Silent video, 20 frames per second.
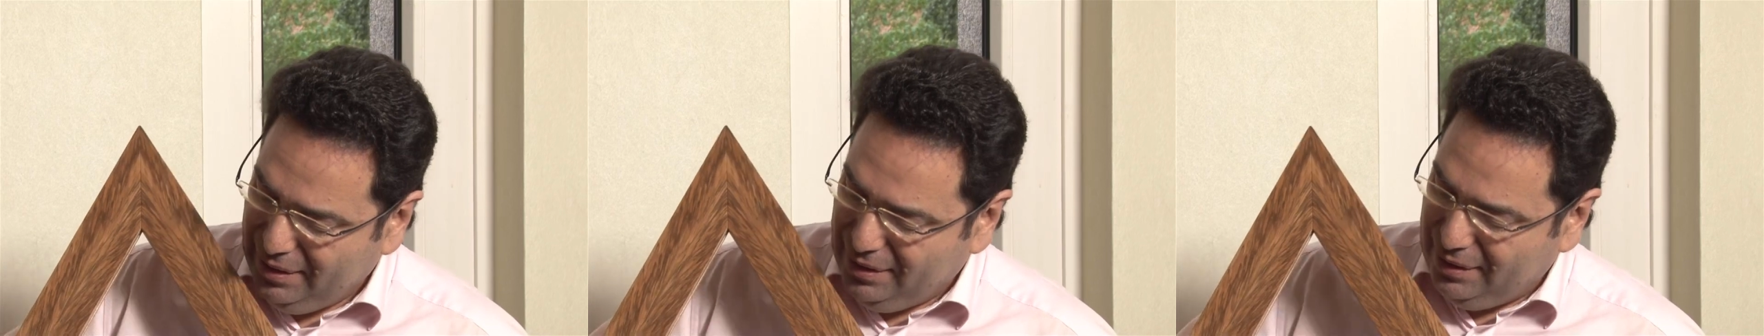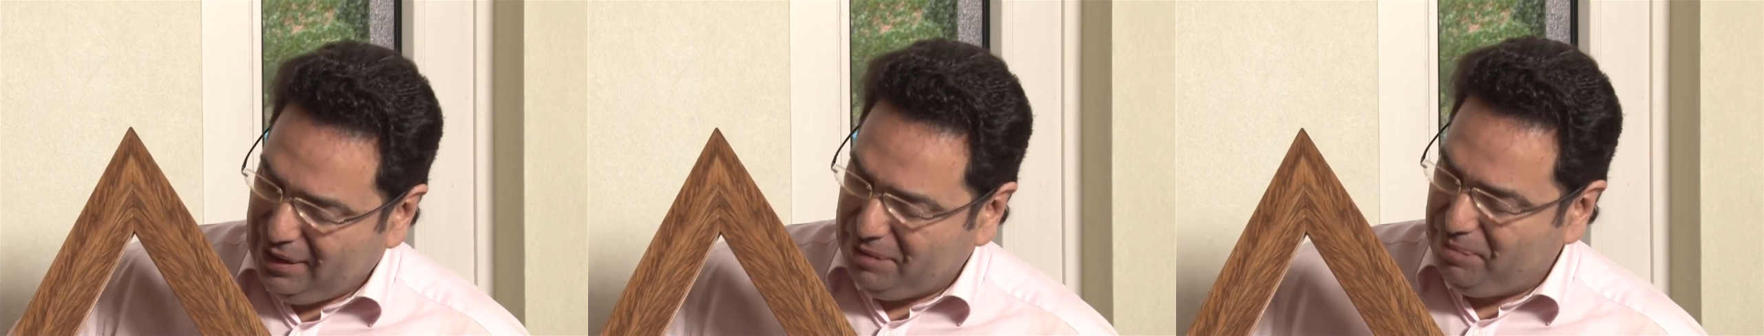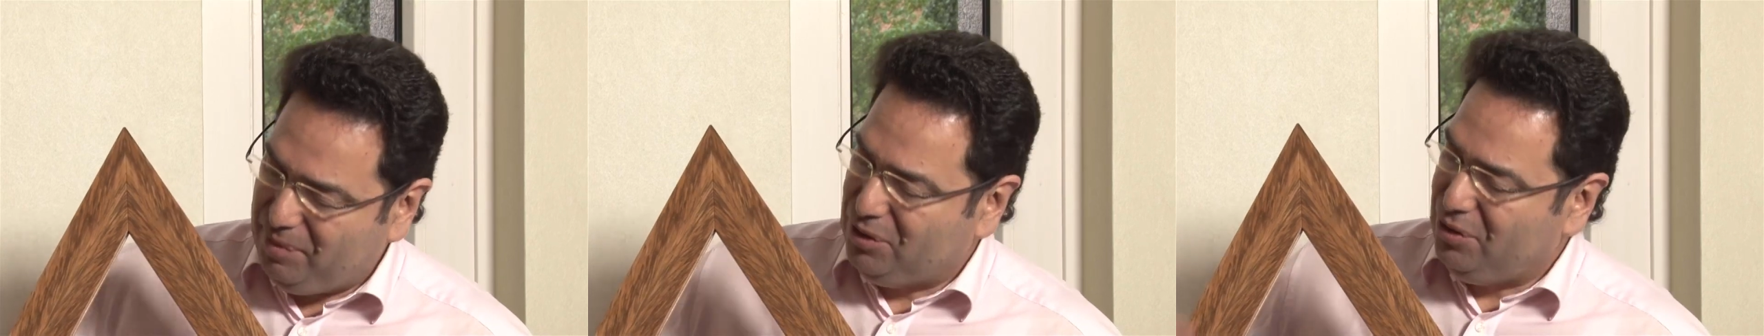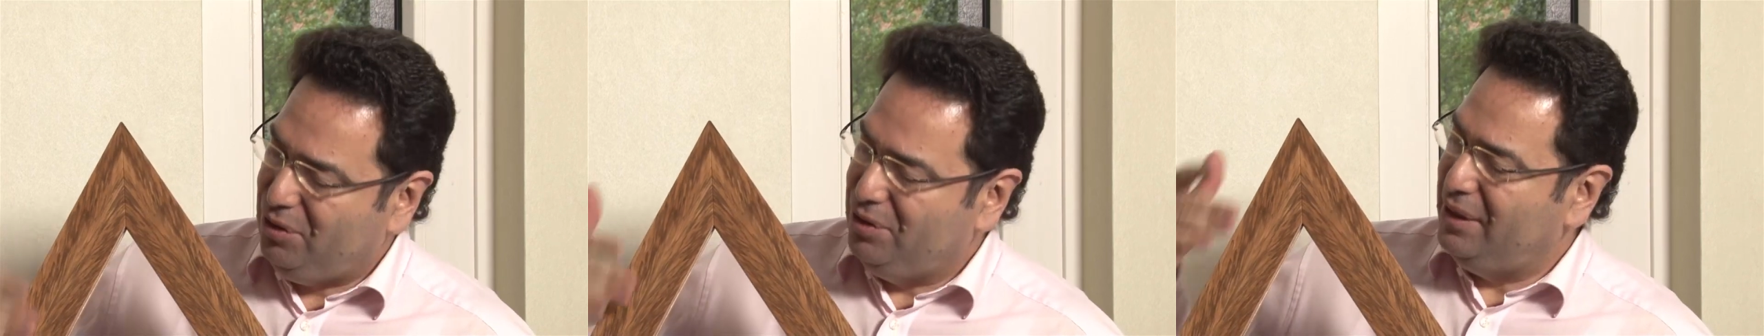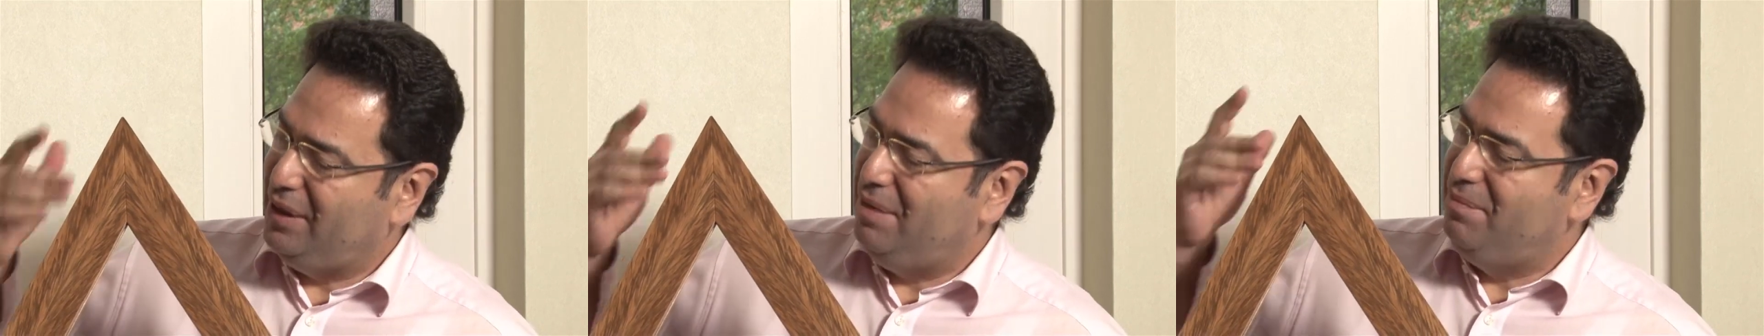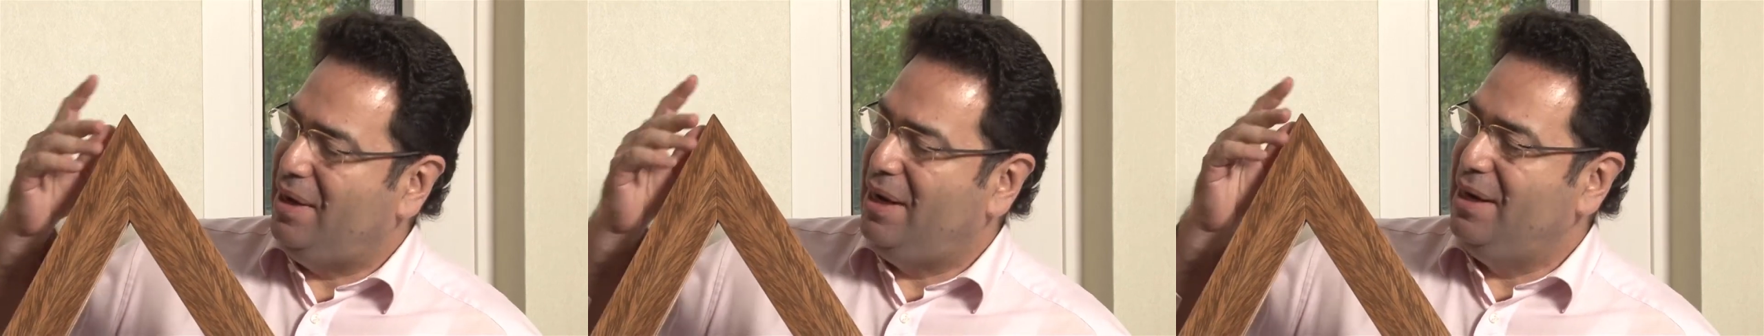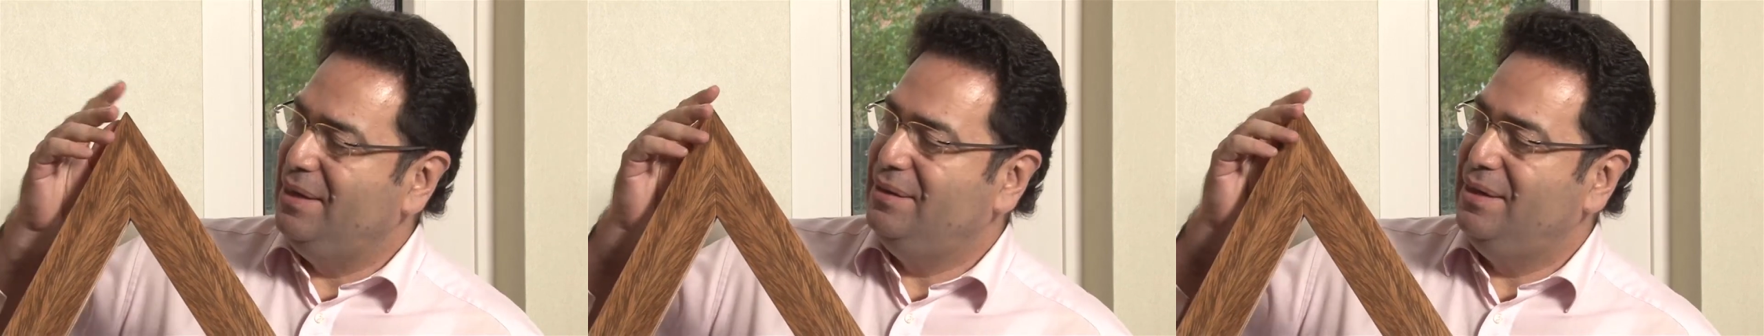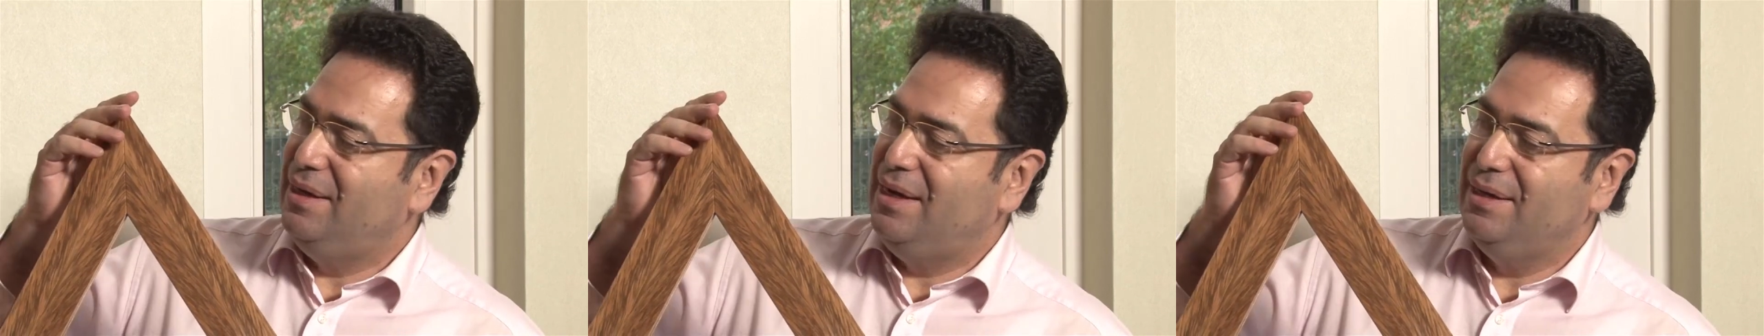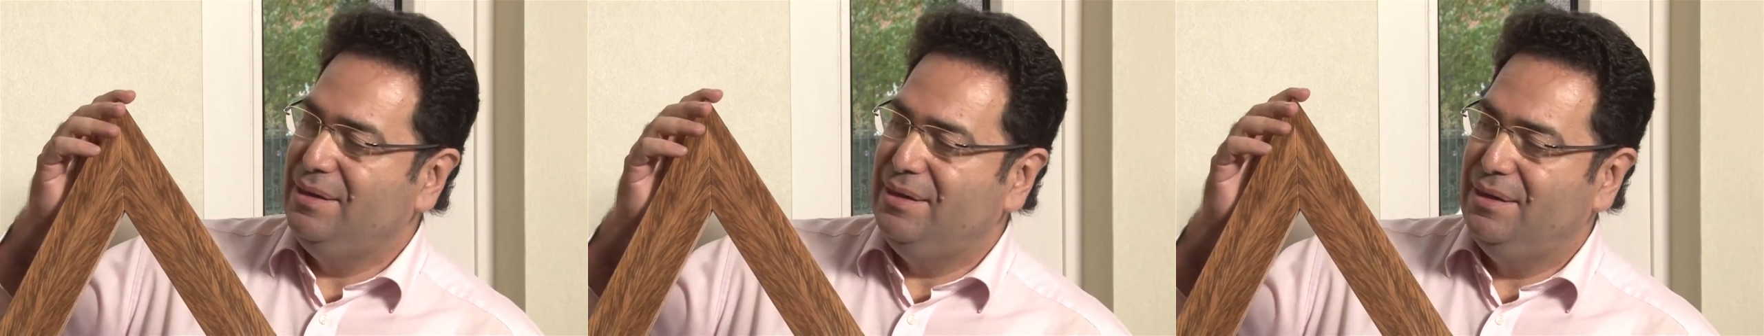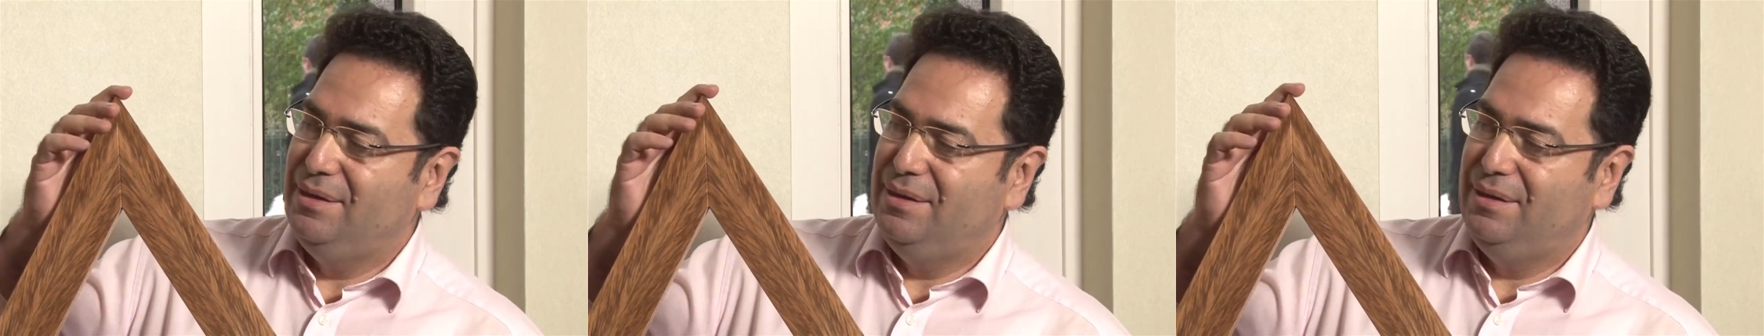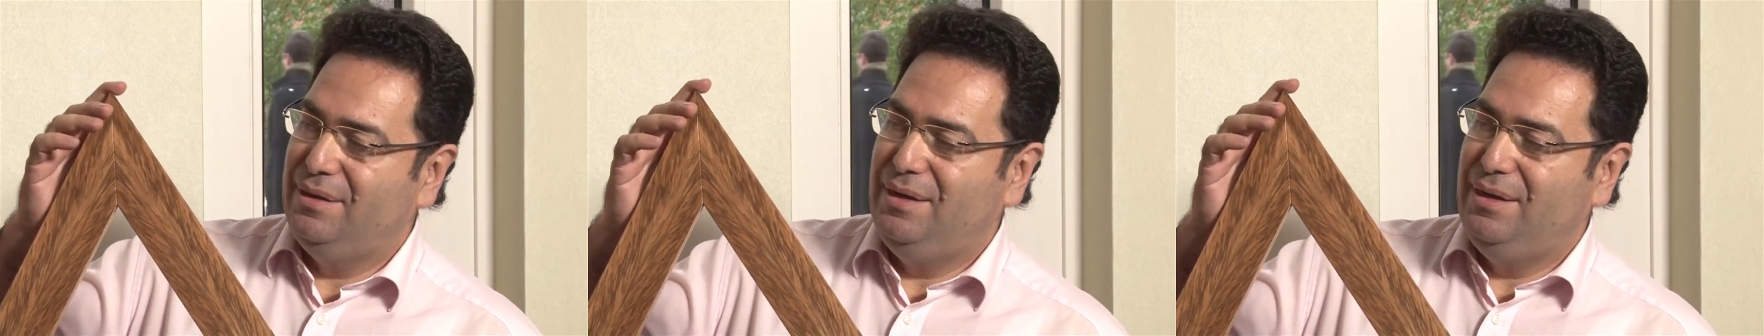das besondere Maße hat,